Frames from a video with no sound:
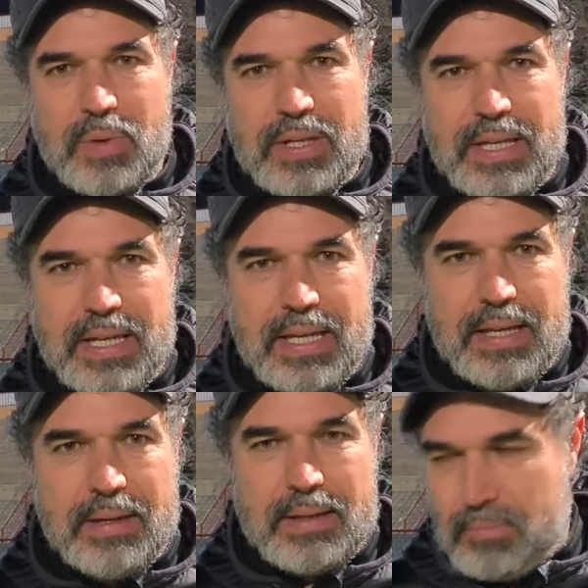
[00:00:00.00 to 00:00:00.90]

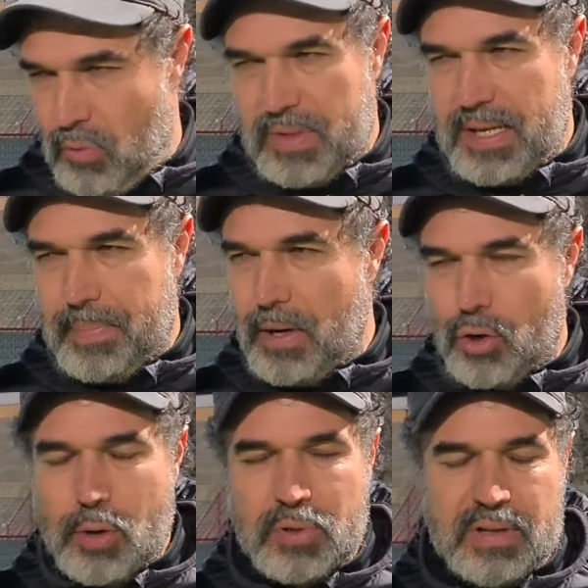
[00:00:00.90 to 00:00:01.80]
quindi come sempre la
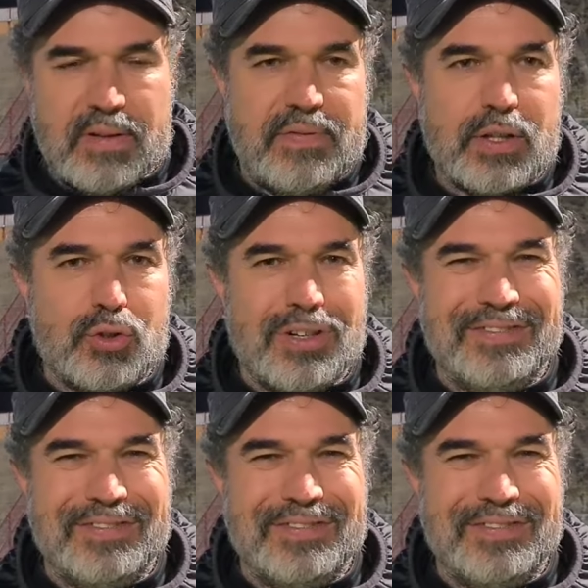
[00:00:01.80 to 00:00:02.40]
Locomotive ha fatto,